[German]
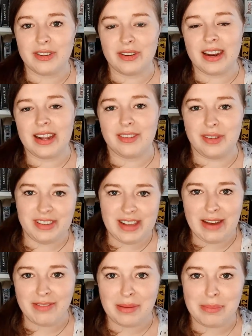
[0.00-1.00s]
sondern er soll
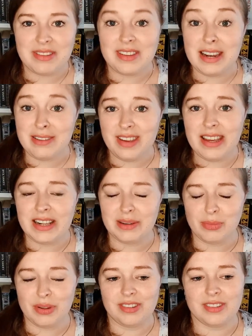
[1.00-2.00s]
sich einfach ein bisschen
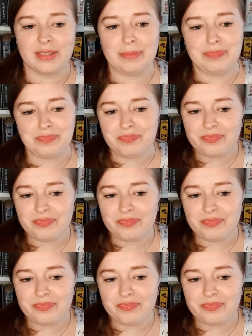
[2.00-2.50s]
entwickeln müssen.